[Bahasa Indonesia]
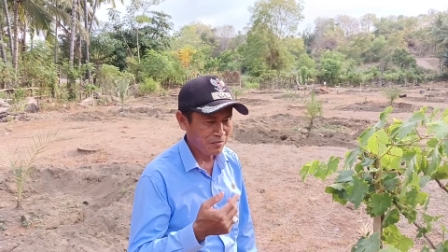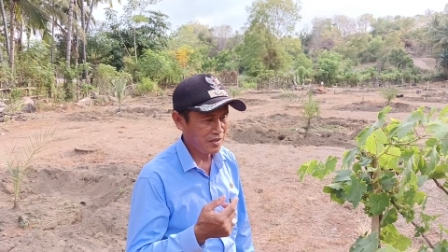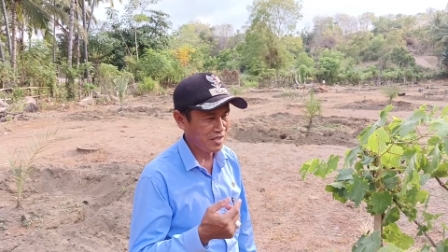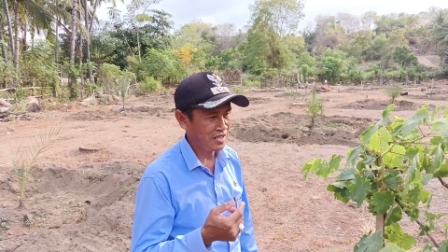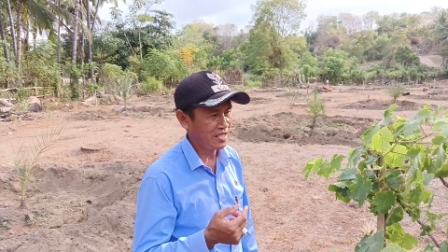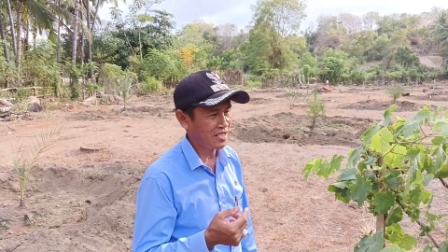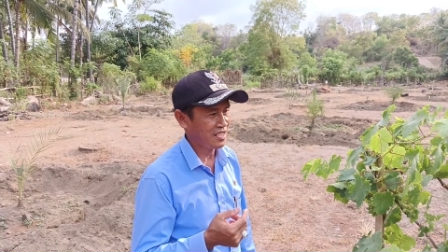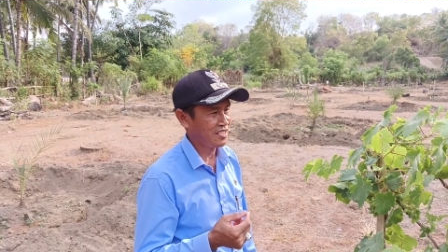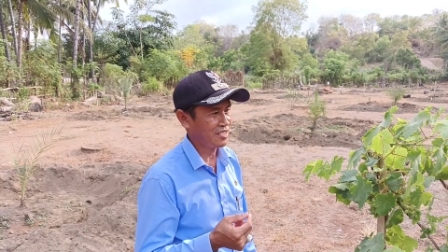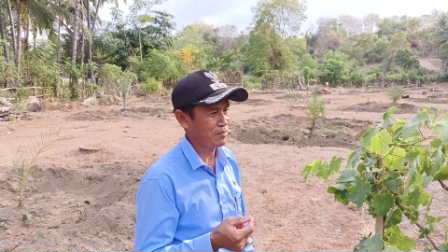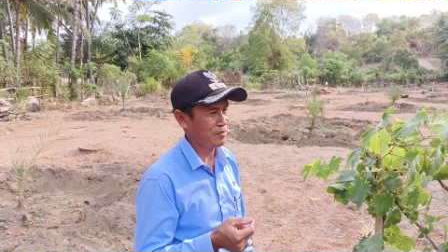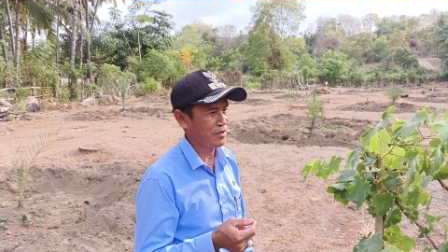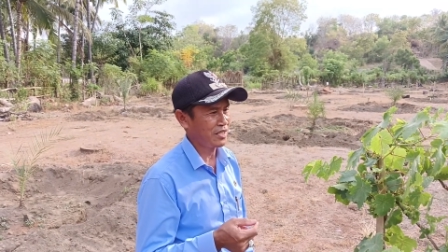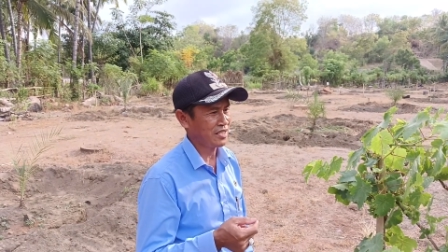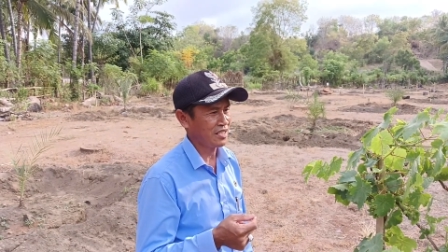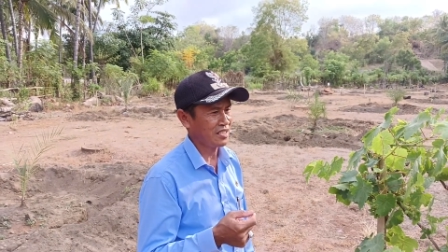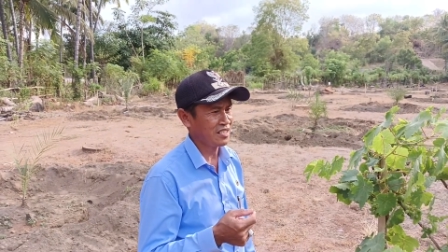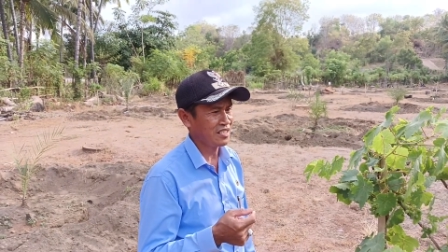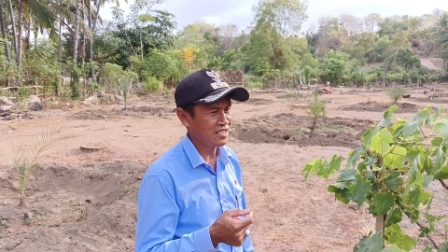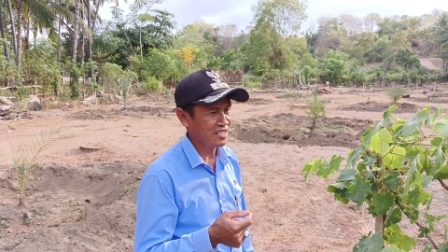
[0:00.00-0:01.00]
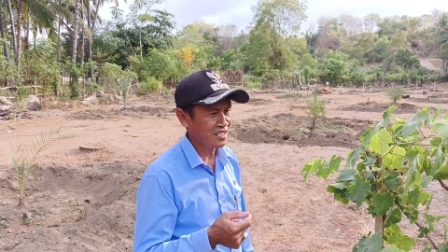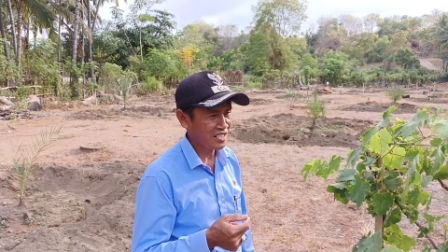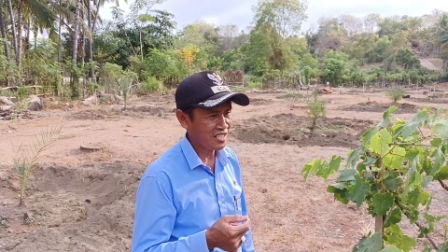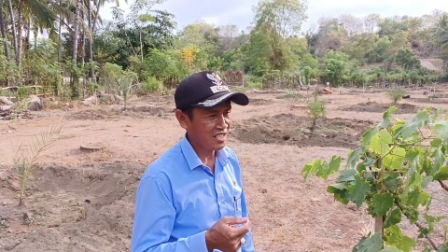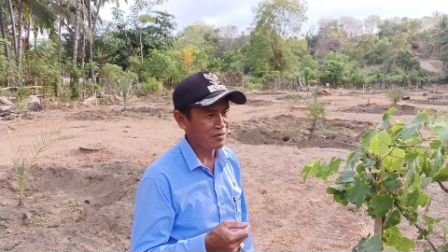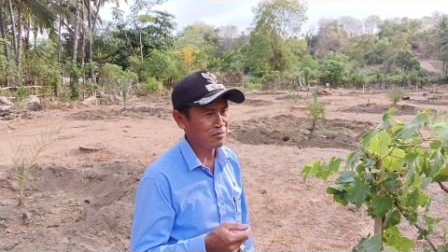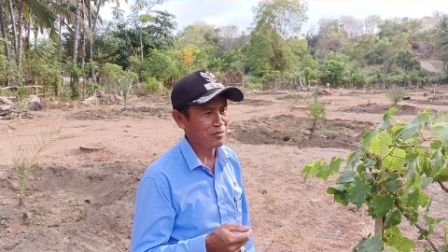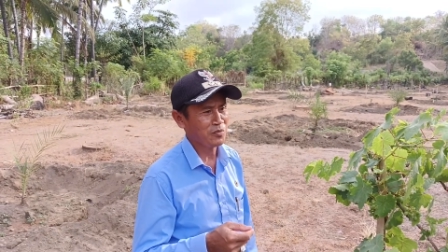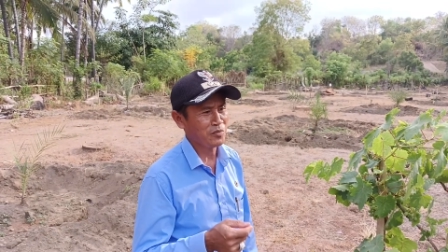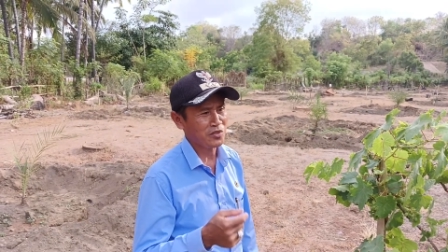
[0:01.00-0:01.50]
pada kesempatan ini
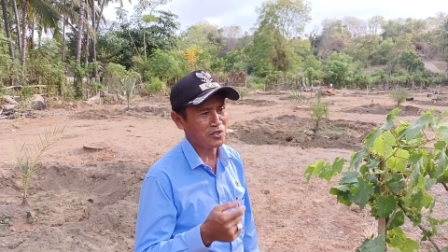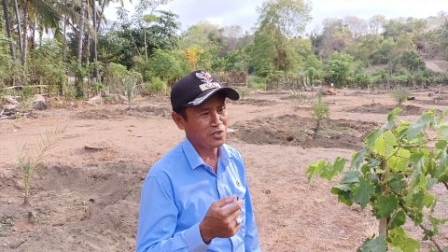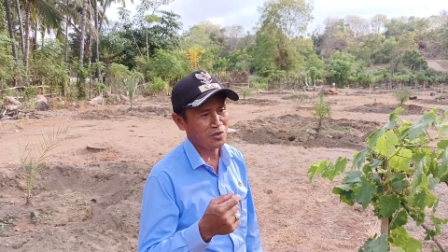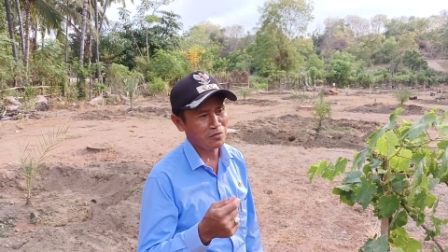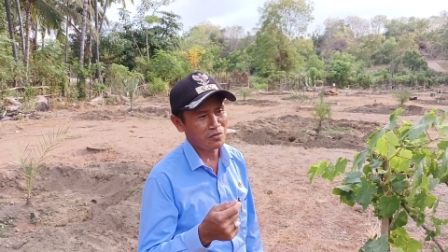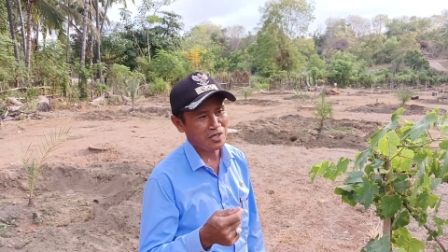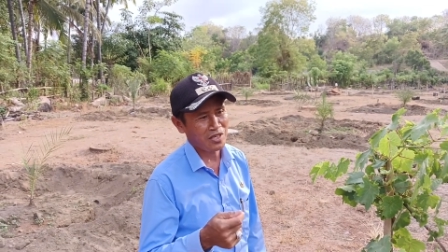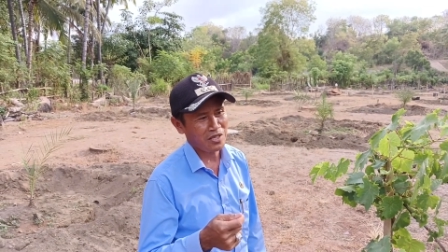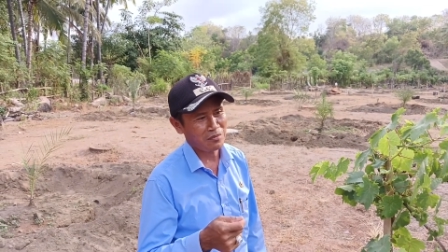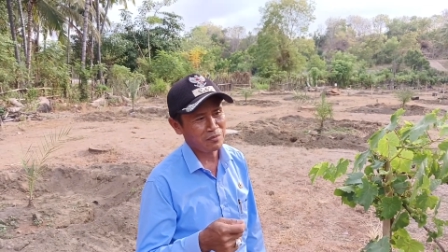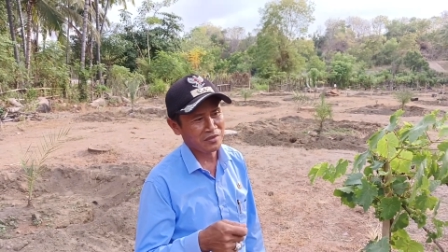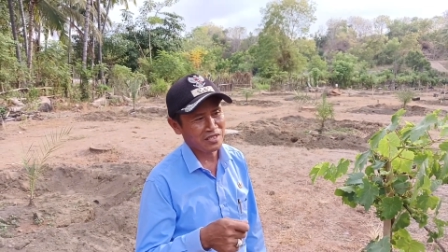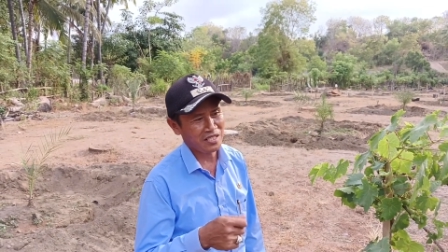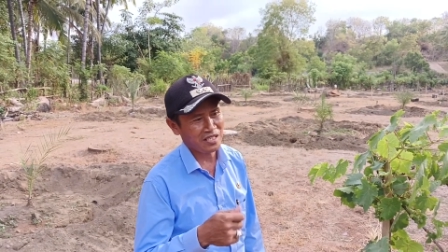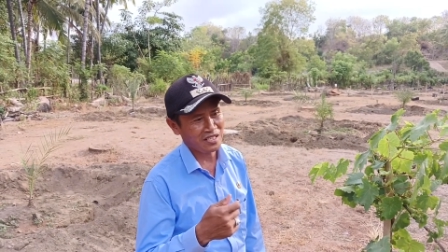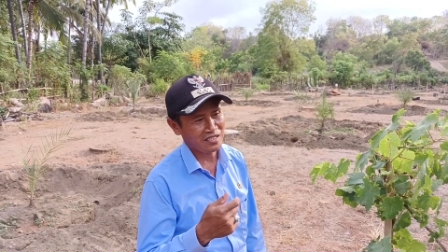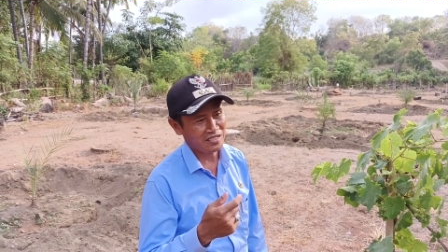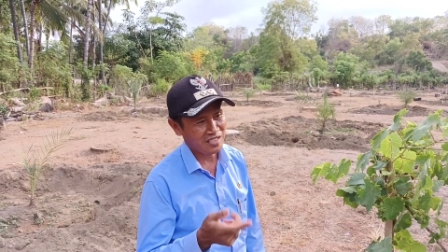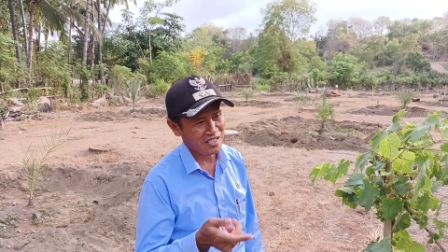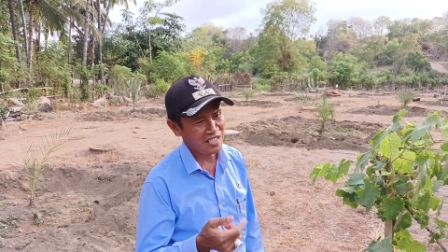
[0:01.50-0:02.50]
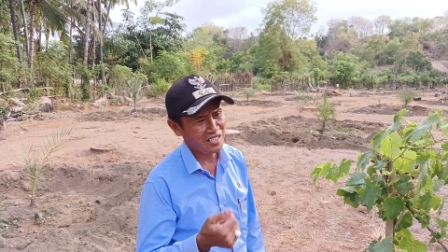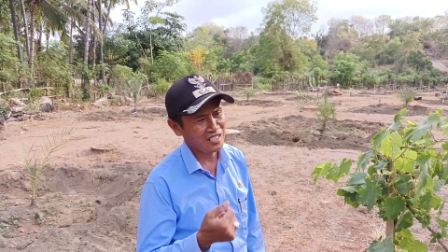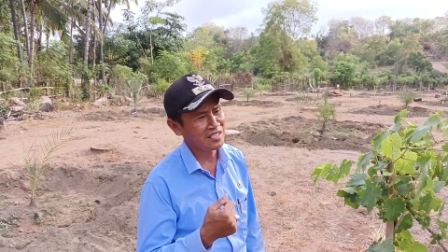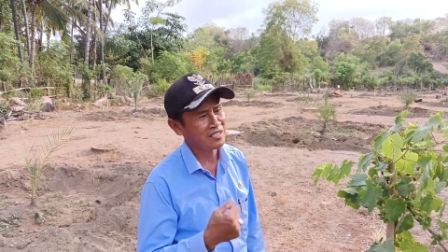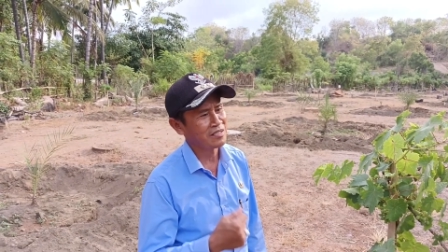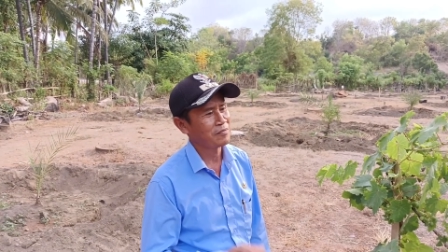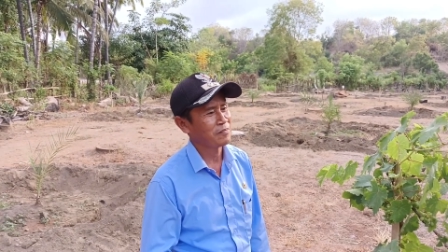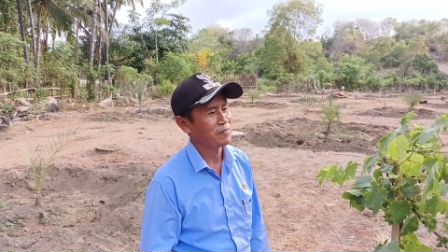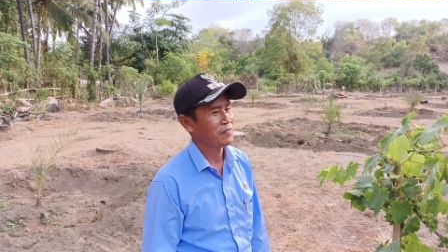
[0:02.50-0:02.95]
kami mencoba menjelaskan